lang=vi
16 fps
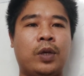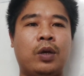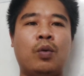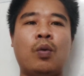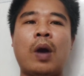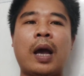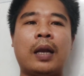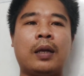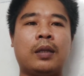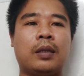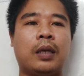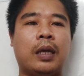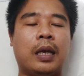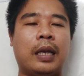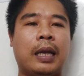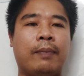vừa qua đó
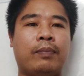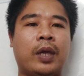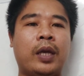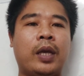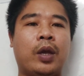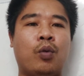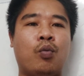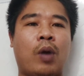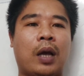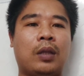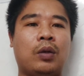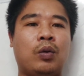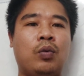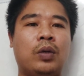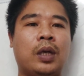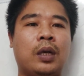thì anh em thấy hiệu quả
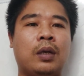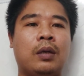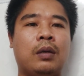thuốc đó